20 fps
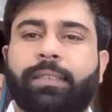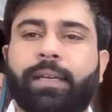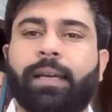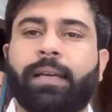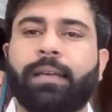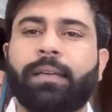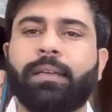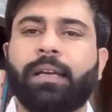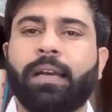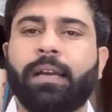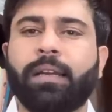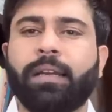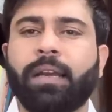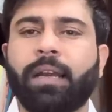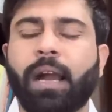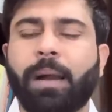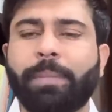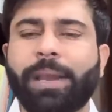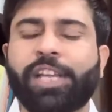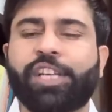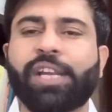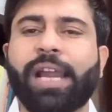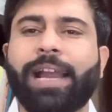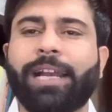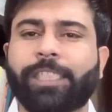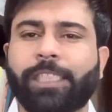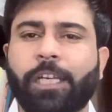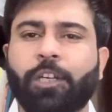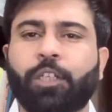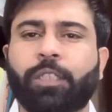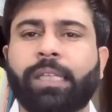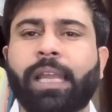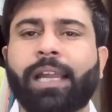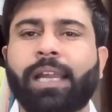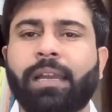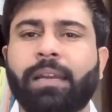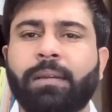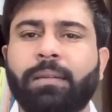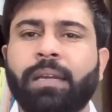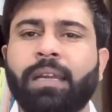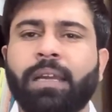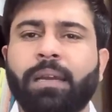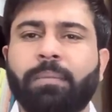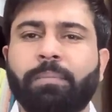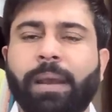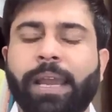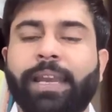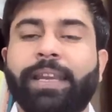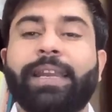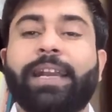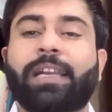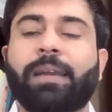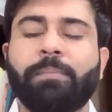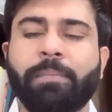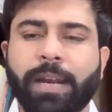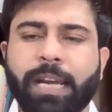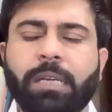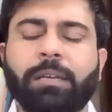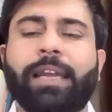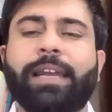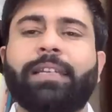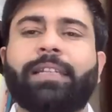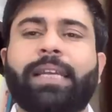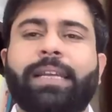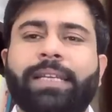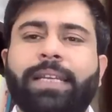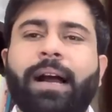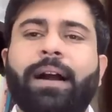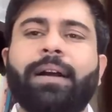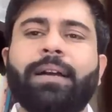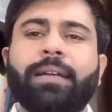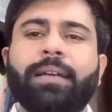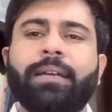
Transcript: है हमेशा ऐसा होता है कि महीने के मिड के अंदर या